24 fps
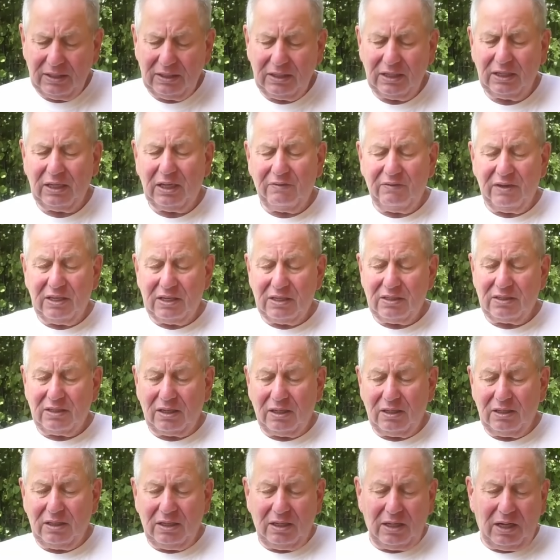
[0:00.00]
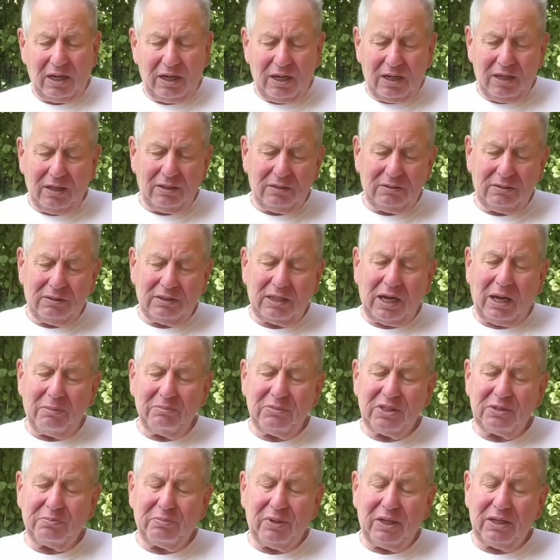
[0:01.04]
den EWSA mit
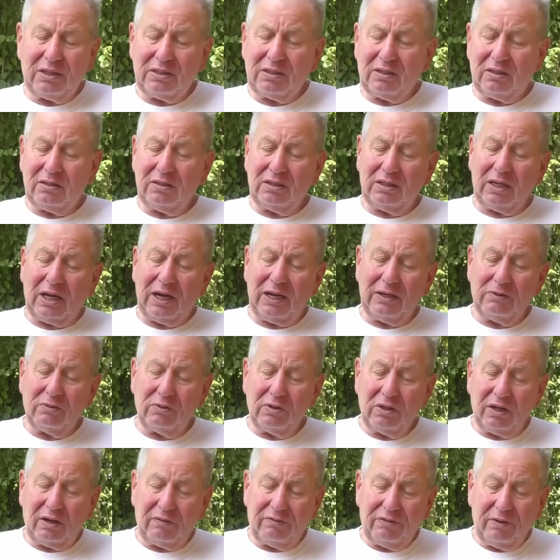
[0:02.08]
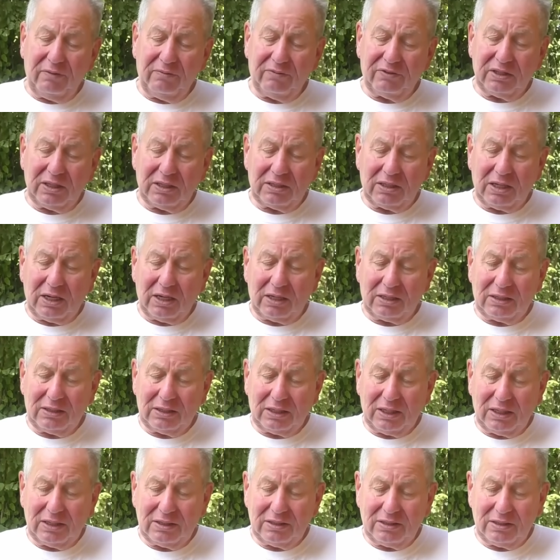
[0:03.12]
Amtsblatt 105, Seite
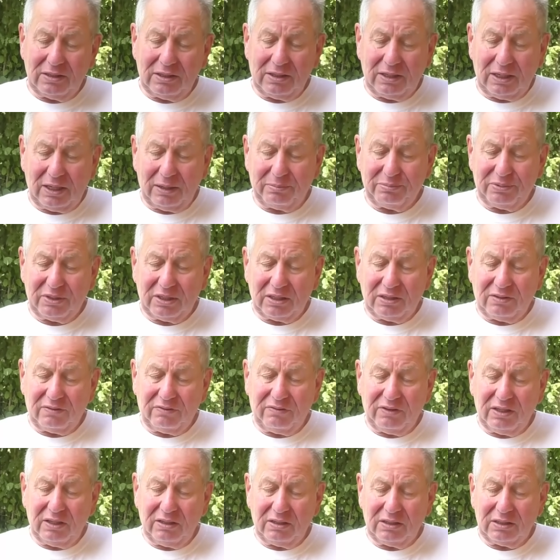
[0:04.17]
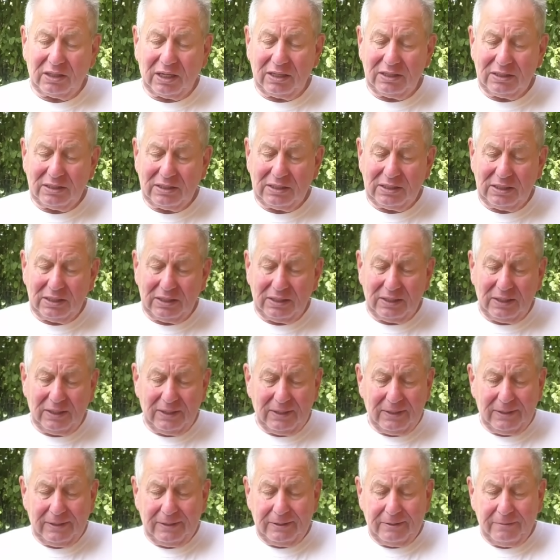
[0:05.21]
38, Absatz 4, 13
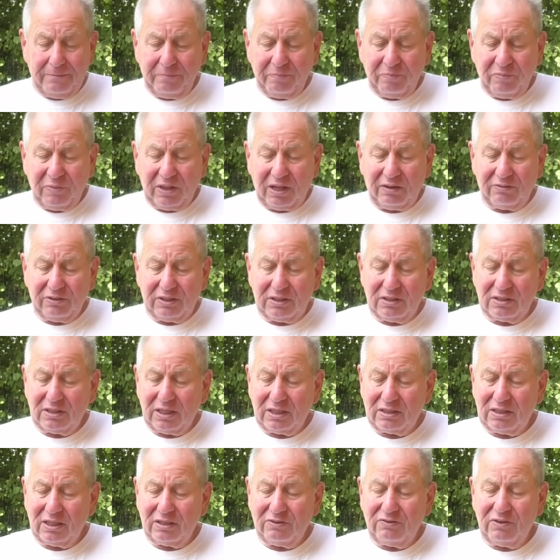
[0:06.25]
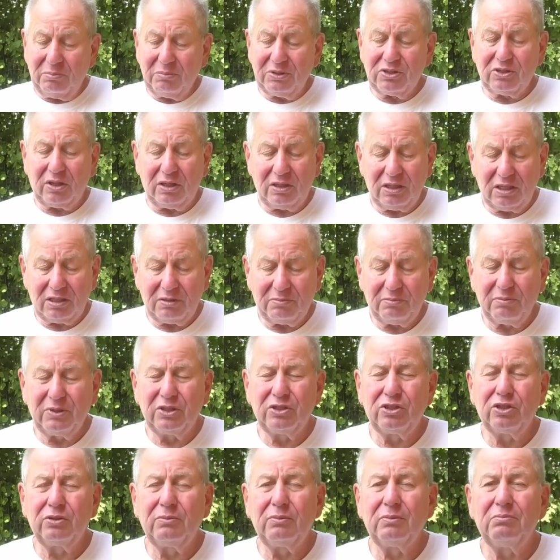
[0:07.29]
da wird gesagt, dass wir besonders
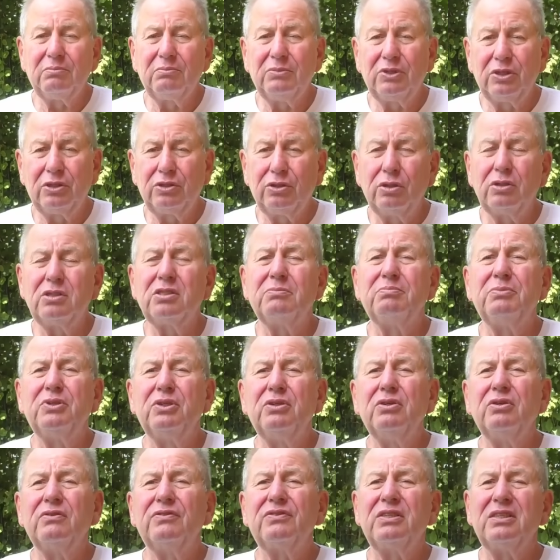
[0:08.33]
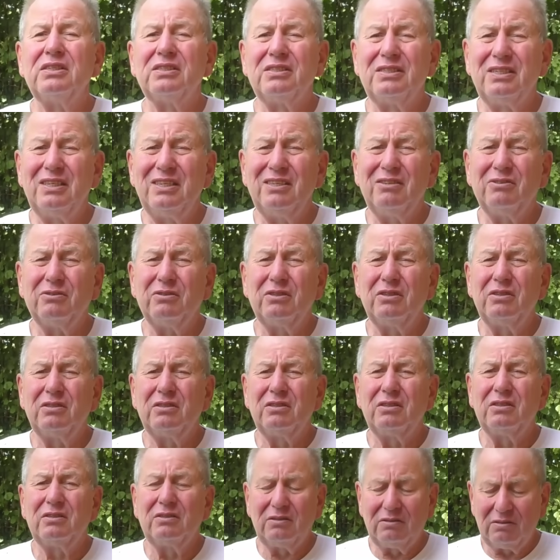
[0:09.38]
Schutzbedürftige sind
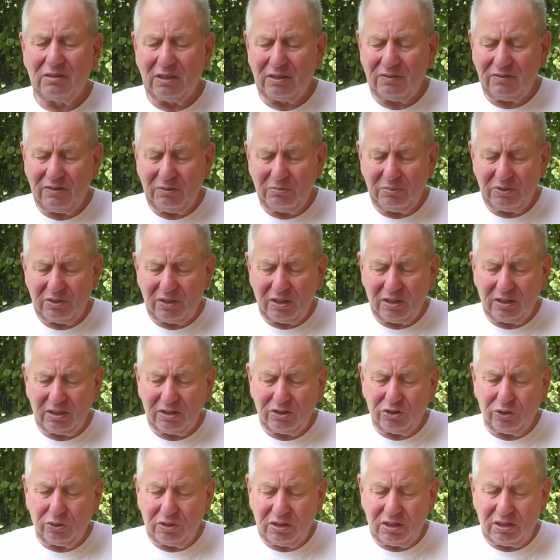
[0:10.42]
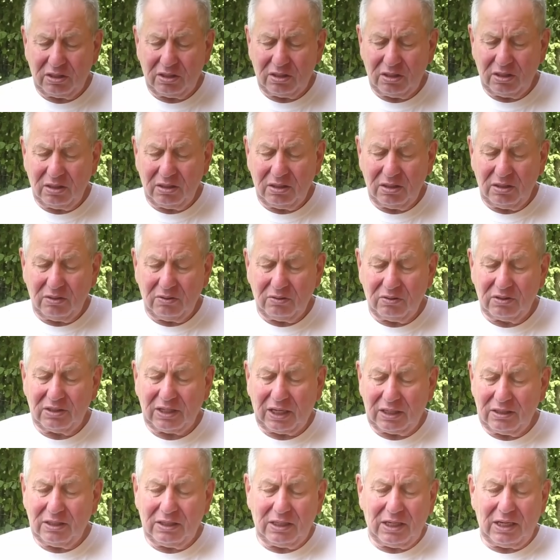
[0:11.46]
und dass wir besonderen Schutz uns
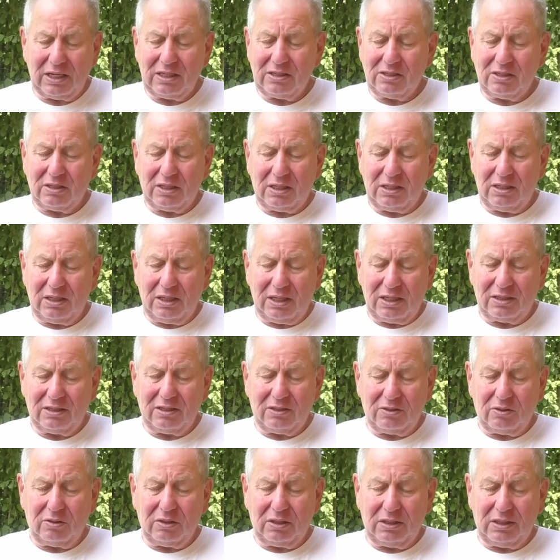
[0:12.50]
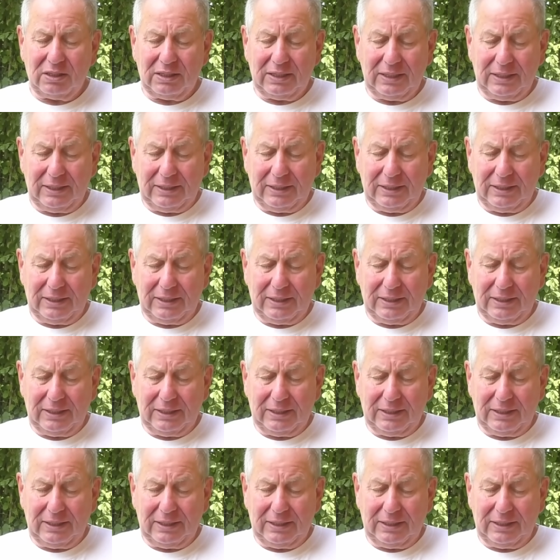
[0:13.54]
angedeihen lassen sollten.